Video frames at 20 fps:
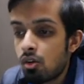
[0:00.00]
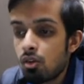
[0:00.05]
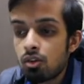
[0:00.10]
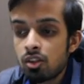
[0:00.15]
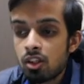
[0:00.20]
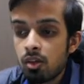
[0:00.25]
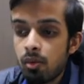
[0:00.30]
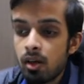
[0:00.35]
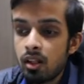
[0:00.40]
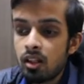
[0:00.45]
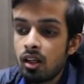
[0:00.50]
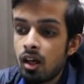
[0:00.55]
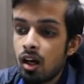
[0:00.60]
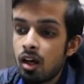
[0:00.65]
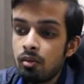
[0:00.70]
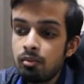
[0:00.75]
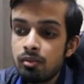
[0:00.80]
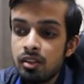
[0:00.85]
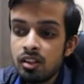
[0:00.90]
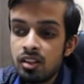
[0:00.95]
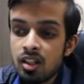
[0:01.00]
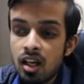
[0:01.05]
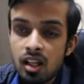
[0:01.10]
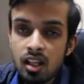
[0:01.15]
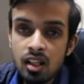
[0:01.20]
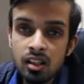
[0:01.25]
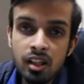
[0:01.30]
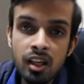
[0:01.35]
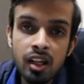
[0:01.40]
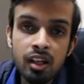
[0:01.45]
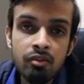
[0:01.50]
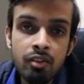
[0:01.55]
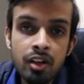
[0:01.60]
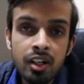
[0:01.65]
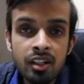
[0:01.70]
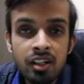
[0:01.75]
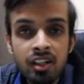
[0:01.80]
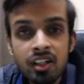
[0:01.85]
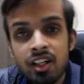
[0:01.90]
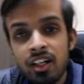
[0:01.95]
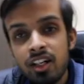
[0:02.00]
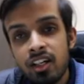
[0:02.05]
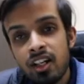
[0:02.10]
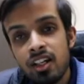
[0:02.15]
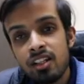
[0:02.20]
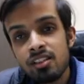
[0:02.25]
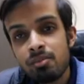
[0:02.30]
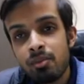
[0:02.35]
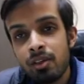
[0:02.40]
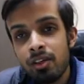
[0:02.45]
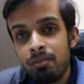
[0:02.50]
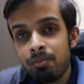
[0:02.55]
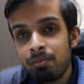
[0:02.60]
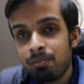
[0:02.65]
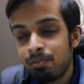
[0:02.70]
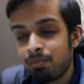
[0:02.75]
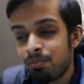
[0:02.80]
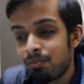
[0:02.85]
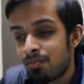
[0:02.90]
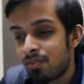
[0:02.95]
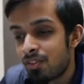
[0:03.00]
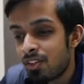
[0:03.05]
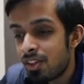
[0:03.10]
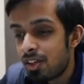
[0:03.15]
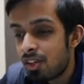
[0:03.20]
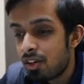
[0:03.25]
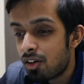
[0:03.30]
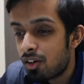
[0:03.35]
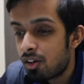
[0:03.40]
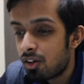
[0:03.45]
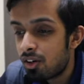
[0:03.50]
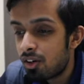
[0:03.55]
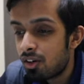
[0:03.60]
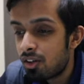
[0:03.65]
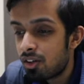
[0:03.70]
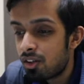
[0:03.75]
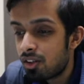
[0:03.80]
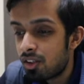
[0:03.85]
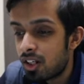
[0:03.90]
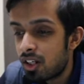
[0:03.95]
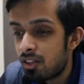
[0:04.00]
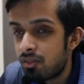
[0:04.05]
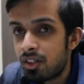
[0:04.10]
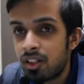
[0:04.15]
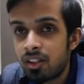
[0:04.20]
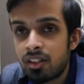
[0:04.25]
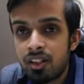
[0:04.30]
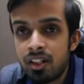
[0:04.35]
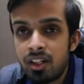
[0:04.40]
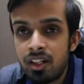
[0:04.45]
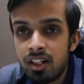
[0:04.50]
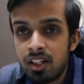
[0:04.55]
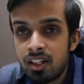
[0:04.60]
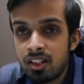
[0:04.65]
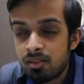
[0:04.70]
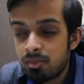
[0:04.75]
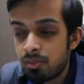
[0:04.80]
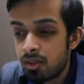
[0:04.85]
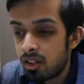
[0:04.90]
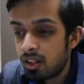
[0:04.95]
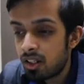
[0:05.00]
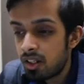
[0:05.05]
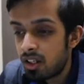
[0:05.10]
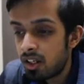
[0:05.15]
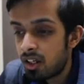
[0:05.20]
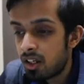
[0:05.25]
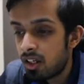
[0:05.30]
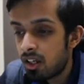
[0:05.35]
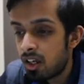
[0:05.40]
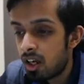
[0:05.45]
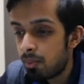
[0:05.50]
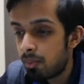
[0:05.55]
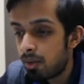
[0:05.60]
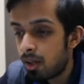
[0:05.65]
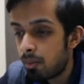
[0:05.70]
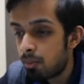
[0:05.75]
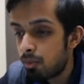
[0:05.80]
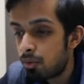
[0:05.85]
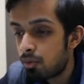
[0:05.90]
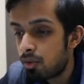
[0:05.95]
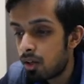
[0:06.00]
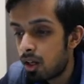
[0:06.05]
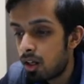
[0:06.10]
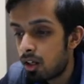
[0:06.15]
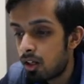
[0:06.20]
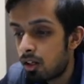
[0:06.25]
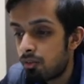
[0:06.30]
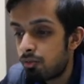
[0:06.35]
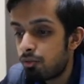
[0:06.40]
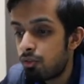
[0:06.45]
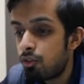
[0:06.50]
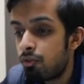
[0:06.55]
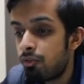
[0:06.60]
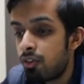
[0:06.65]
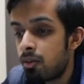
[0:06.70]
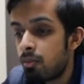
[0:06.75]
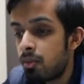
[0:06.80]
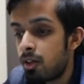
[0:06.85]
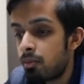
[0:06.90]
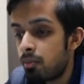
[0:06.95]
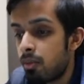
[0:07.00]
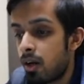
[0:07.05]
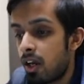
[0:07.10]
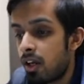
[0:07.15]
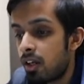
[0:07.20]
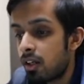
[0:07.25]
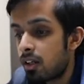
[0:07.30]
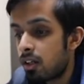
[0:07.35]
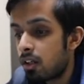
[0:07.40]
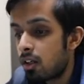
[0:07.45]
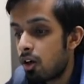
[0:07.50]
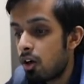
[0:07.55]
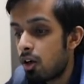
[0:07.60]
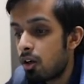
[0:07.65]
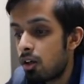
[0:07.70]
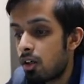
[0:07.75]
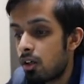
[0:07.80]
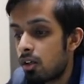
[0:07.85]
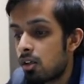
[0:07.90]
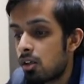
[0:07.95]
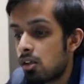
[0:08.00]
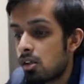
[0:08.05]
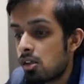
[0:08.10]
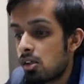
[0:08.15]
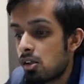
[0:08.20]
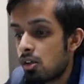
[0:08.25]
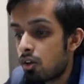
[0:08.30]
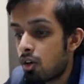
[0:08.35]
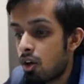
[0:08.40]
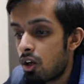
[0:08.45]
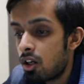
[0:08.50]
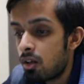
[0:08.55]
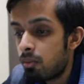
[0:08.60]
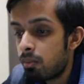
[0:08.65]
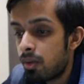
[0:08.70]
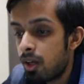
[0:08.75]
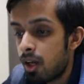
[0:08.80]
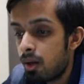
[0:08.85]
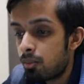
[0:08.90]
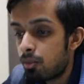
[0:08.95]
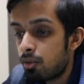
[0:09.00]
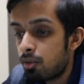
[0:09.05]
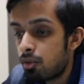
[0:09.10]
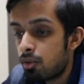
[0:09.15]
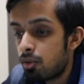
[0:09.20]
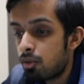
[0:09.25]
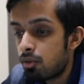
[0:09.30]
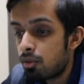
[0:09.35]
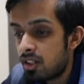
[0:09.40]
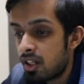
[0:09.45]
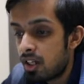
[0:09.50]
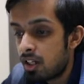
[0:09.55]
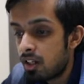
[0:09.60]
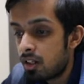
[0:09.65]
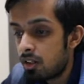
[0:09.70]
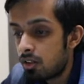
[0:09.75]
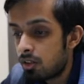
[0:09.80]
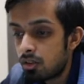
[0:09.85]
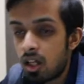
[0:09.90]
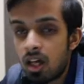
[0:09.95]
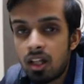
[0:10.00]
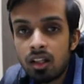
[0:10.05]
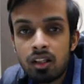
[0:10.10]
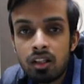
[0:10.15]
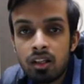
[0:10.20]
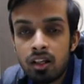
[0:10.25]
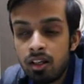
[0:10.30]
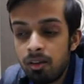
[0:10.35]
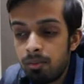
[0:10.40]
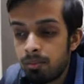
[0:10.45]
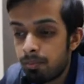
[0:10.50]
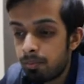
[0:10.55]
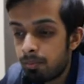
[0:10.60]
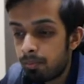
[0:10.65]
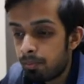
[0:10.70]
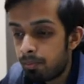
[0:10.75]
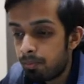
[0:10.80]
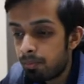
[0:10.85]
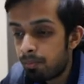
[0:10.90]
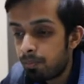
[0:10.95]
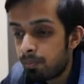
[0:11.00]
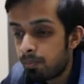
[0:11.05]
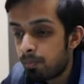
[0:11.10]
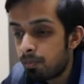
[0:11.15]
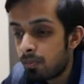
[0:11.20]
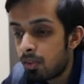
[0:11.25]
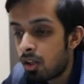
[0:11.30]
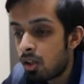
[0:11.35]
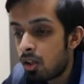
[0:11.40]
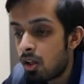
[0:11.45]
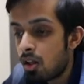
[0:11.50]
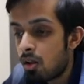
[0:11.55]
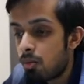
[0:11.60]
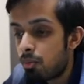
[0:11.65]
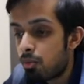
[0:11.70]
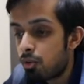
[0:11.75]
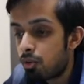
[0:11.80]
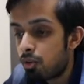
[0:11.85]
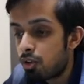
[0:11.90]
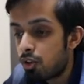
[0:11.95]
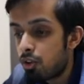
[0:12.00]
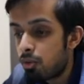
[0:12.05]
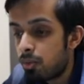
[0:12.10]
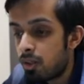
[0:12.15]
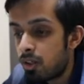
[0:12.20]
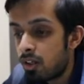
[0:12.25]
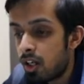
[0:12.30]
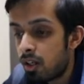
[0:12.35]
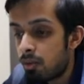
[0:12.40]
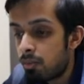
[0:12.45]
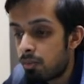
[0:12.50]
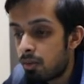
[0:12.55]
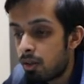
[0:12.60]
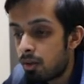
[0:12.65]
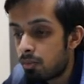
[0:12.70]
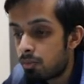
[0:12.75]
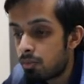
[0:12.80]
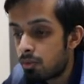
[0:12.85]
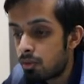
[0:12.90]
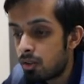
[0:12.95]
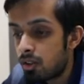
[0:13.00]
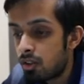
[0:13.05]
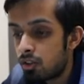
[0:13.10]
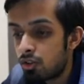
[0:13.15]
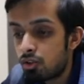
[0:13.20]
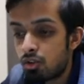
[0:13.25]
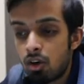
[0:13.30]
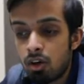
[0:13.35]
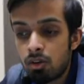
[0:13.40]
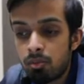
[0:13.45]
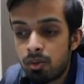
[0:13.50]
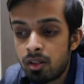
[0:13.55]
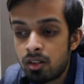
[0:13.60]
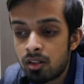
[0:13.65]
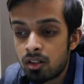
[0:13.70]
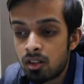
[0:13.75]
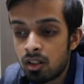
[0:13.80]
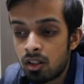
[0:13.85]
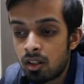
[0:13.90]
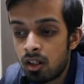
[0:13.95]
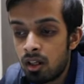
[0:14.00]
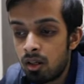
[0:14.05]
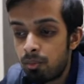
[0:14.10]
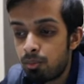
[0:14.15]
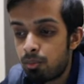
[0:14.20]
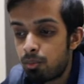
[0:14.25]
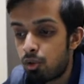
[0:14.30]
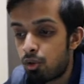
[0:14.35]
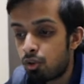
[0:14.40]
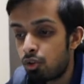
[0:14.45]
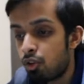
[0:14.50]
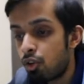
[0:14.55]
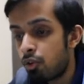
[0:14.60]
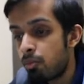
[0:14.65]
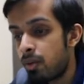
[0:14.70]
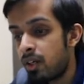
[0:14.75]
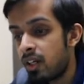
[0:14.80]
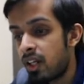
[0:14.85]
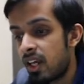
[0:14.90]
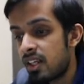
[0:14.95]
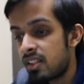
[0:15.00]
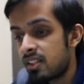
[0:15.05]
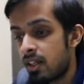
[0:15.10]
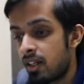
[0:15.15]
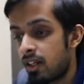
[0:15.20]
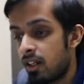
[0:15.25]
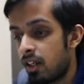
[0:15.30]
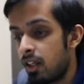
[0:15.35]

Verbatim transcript: उसके बाद आप नीचे आ जाते हैं इन्वेंट्री डिटेल्स में इन्वेंट्री डिटेल्स में देखिए यहाँ पे आपको फुलफिलमेंट बाय कॉलम में आपको सेलर डाल देना है प्रोक्योरमेंट टाइप में आपको इन स्टॉक मेंशन करना है प्रोक्योरमेंट एस